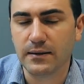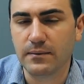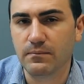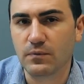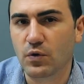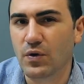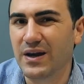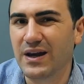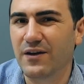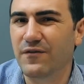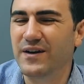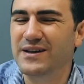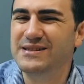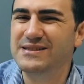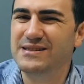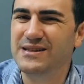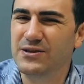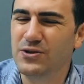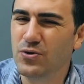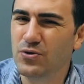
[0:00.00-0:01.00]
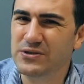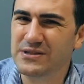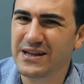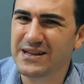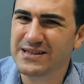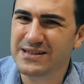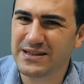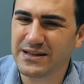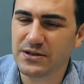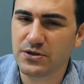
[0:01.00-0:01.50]
in quella
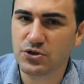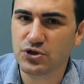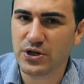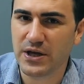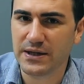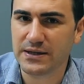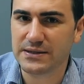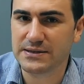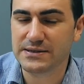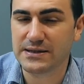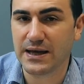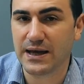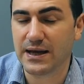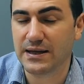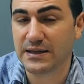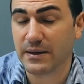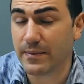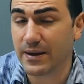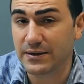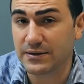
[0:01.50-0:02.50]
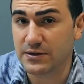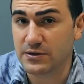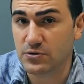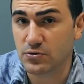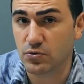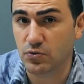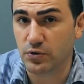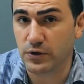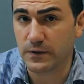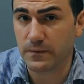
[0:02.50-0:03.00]
fastidiosa stringenza da malti
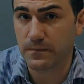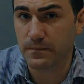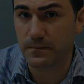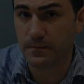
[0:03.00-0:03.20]
scuri.